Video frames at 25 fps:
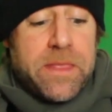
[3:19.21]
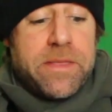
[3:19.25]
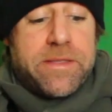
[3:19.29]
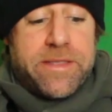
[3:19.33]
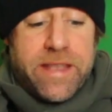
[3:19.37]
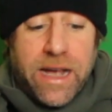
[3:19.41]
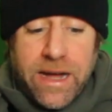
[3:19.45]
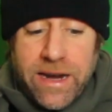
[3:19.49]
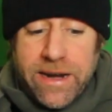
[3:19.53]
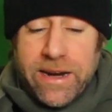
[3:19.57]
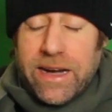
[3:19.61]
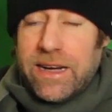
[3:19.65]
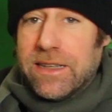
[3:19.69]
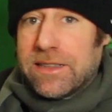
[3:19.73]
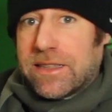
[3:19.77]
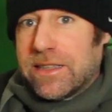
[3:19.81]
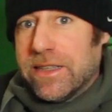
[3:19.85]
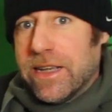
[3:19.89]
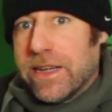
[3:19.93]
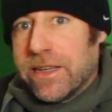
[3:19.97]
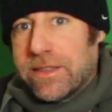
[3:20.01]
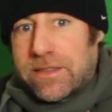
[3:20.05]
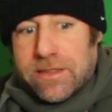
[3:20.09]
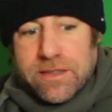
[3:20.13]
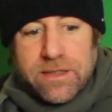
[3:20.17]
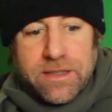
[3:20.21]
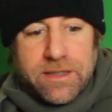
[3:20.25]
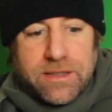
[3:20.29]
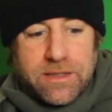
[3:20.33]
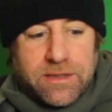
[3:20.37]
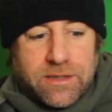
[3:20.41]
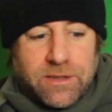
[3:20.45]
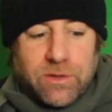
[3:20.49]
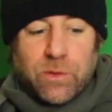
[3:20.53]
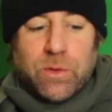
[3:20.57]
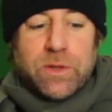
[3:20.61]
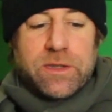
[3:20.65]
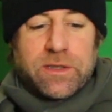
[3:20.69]
Dann als
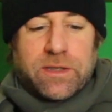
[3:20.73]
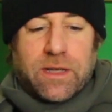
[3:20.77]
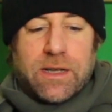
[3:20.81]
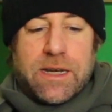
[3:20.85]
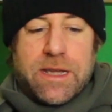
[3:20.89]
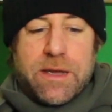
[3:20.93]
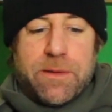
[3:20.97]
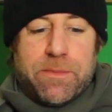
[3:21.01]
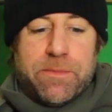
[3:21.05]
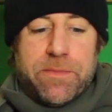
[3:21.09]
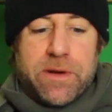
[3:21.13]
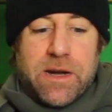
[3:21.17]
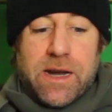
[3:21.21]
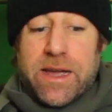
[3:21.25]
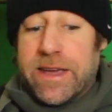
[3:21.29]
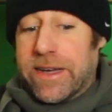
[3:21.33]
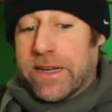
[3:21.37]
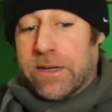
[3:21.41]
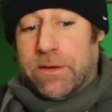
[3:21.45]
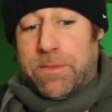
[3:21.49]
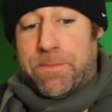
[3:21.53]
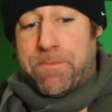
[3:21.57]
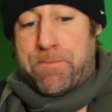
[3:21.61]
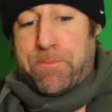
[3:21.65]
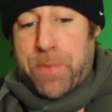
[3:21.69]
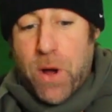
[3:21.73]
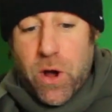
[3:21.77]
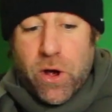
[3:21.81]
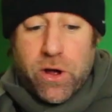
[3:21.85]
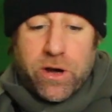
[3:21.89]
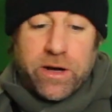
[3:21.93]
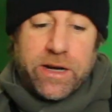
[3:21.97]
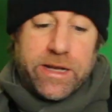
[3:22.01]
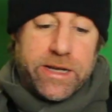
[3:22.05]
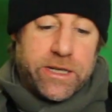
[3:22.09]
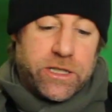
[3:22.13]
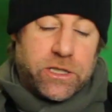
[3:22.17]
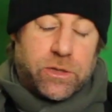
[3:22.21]
nächstes unsere Lieblinge
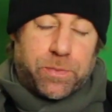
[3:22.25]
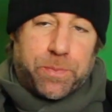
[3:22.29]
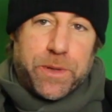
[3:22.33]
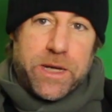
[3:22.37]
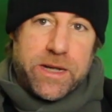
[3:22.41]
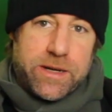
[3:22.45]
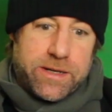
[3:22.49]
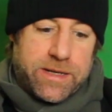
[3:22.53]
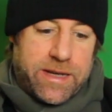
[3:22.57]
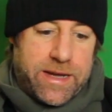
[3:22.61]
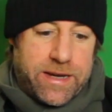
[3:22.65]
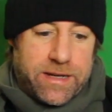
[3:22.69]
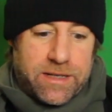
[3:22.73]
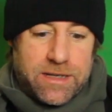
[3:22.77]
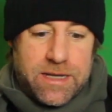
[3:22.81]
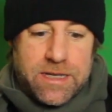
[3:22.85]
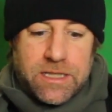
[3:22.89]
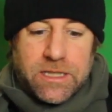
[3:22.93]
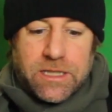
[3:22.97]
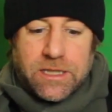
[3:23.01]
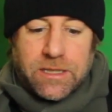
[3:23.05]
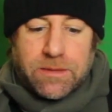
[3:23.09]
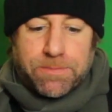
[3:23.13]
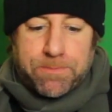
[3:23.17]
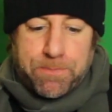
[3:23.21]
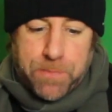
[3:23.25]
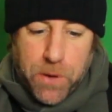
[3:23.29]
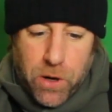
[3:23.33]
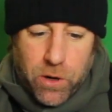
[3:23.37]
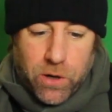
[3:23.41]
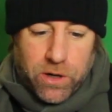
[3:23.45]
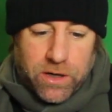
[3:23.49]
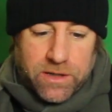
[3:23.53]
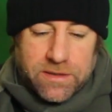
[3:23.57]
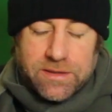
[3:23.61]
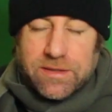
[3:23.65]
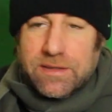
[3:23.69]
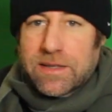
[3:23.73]
Burnley spielt gegen die
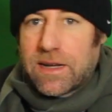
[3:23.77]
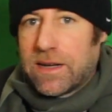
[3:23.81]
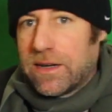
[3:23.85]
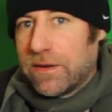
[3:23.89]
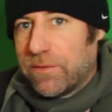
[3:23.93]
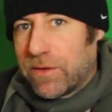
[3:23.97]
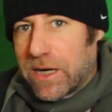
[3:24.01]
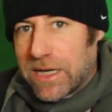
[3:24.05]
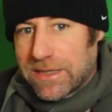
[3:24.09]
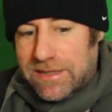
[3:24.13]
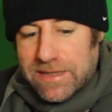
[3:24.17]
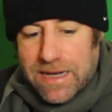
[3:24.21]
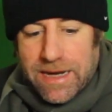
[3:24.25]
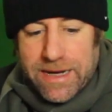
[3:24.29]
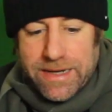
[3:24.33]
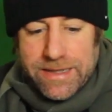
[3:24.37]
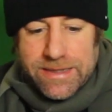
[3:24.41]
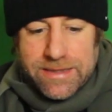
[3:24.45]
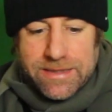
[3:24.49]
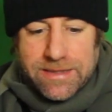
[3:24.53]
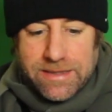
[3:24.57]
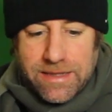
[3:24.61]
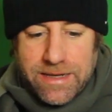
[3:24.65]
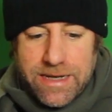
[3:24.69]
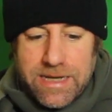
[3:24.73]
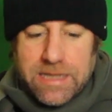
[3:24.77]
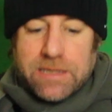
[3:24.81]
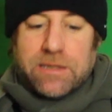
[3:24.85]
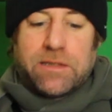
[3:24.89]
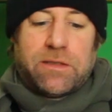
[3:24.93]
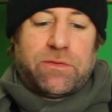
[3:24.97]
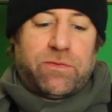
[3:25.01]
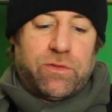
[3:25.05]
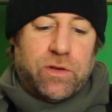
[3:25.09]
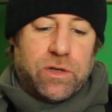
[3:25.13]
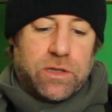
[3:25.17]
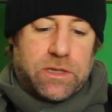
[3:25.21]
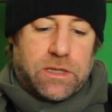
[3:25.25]
Spurs. Dann immer das 1x
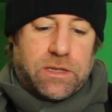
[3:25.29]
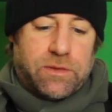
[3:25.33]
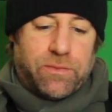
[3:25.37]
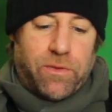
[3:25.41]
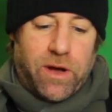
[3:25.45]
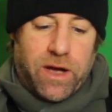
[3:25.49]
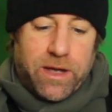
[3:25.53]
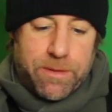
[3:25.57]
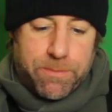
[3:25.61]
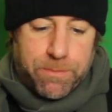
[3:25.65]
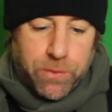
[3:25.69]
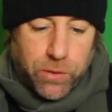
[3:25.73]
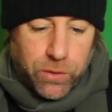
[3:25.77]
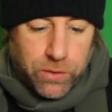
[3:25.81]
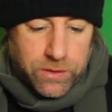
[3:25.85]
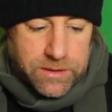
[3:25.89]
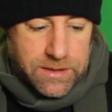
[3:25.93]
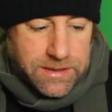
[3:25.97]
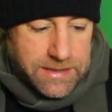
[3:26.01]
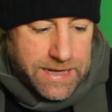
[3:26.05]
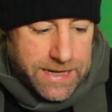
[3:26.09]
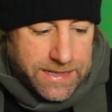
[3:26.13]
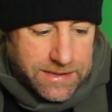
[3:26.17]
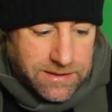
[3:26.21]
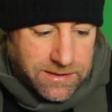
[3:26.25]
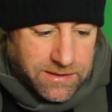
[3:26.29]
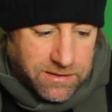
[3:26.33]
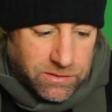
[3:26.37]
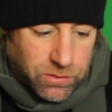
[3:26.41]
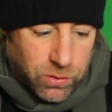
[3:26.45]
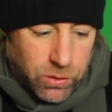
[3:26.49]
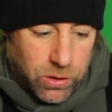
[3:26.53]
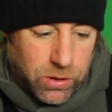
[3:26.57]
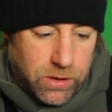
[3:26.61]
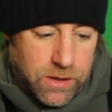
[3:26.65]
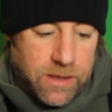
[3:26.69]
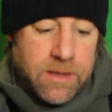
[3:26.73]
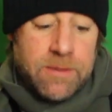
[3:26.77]
für
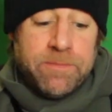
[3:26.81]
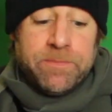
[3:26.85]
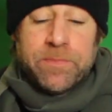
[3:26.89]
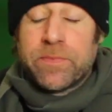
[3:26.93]
2.60.